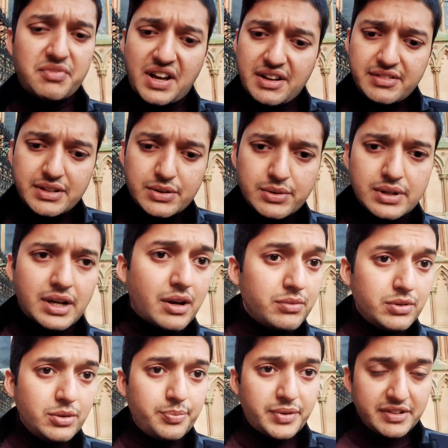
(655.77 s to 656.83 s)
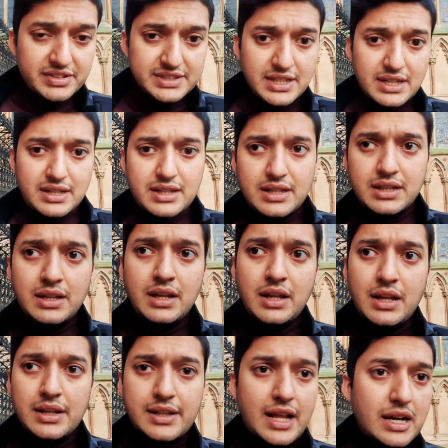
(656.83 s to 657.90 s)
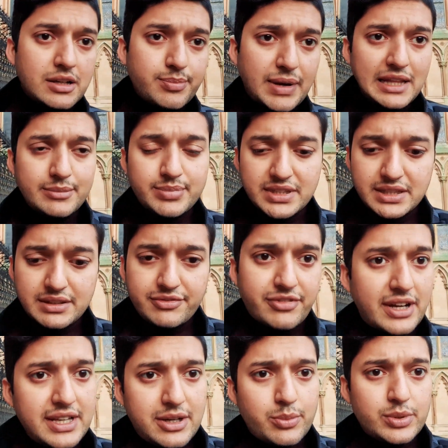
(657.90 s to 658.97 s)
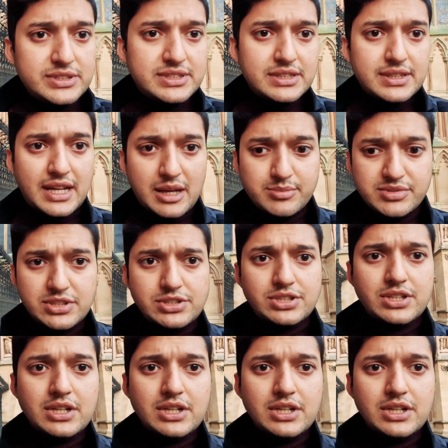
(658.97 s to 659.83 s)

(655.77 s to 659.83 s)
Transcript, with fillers: வேறு அவ்வளோ பெருசாக இல்லை நாங்கள் பிளான் பண்ணிட்டு ஃபைவ் ஹவர்ஸ் இன் கேம்பிரிட்ஜ்